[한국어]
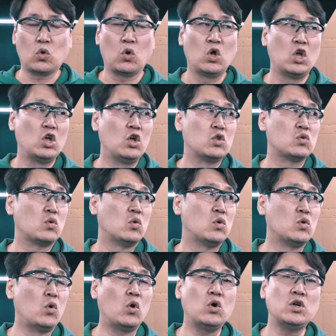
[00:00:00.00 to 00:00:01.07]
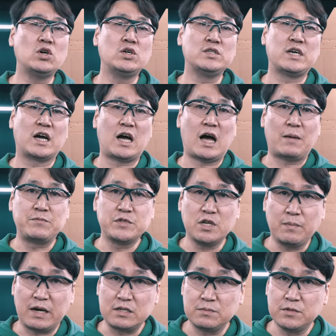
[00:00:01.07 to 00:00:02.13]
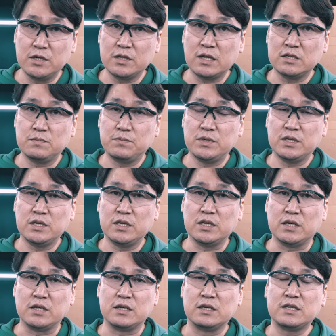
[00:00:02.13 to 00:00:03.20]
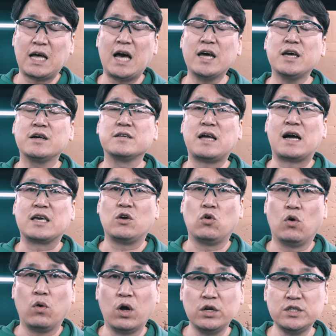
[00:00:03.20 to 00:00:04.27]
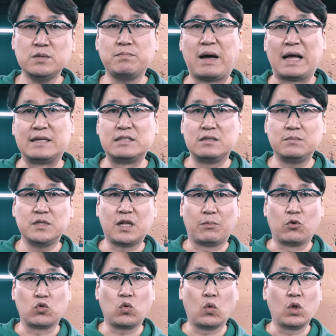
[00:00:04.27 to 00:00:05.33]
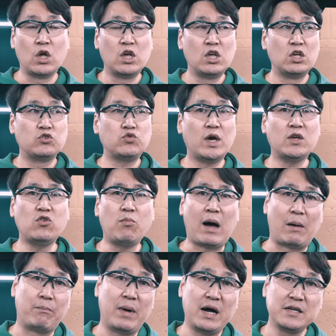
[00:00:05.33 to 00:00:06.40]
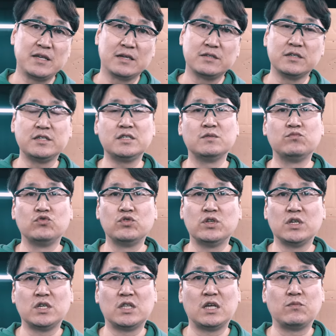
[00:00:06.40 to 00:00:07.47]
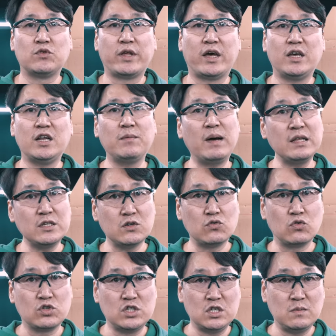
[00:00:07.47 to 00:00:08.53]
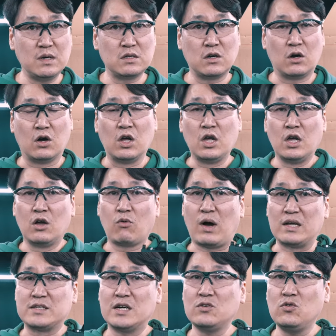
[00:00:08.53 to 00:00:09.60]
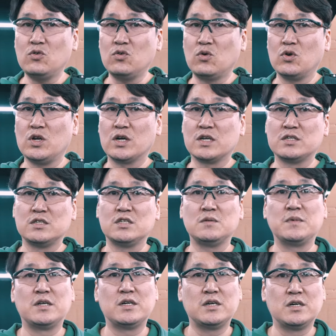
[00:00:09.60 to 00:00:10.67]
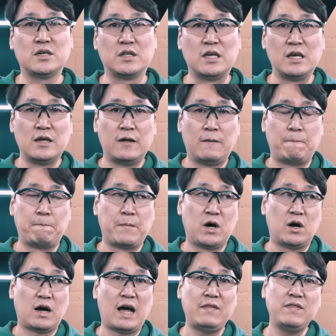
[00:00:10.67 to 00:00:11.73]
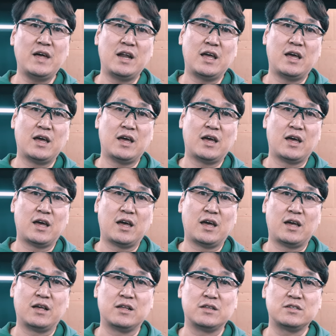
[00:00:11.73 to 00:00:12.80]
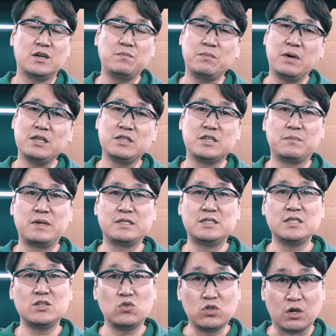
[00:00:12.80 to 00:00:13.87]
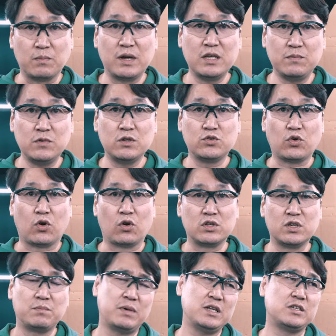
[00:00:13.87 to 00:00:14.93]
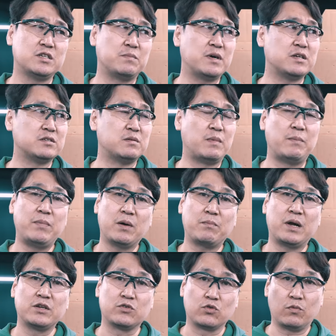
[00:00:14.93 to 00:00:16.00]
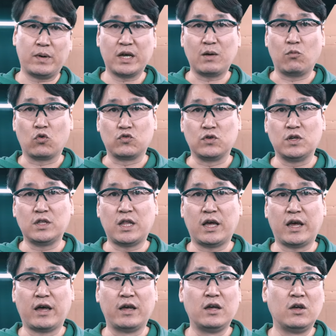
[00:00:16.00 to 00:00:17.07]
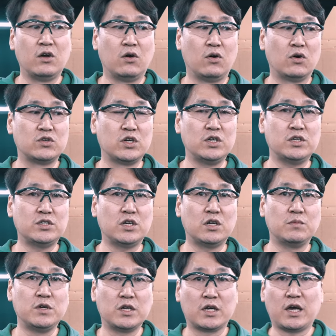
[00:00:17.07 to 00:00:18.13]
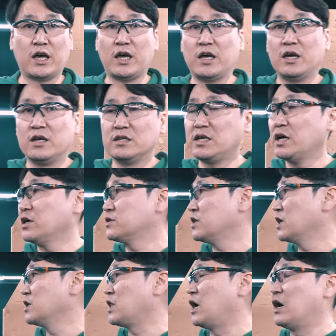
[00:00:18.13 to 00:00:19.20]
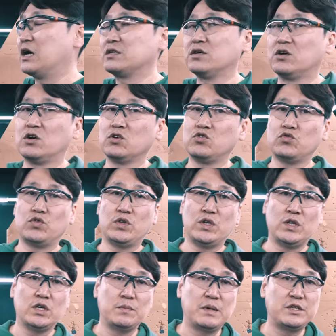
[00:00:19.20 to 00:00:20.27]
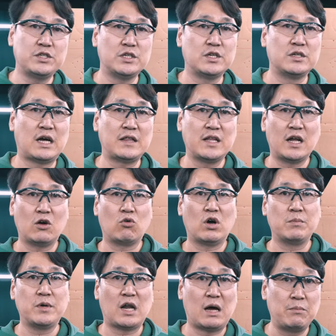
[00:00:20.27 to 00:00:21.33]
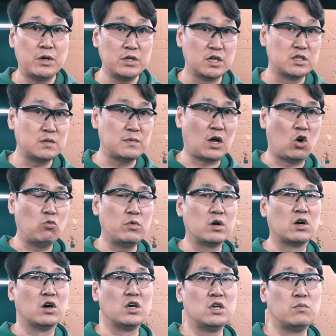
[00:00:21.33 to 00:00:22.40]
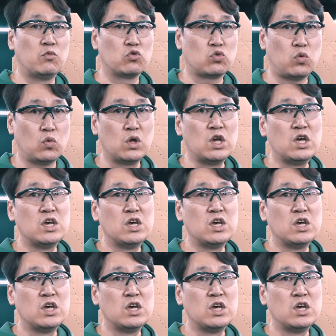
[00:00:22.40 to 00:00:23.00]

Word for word: 또또 또 요거는 제가 앞서 말씀드렸다시피 사격량이 훨씬 많습니다. 보통 최소 만발 이상 쓰시는 분들이기 때문에 일반적으로 집에서 관상용으로 이렇게 쓰시면은 뭐한 달에 천발 이천발 쓰기도 정말 힘들죠. 천발 이천발에서 몇백 발 정도밖에 못 쓰는데 어, 저희처럼 이렇게 사격장에 나와서 슈팅 매치를 한다라고 하면 한 번 연습 나오면 거의 보통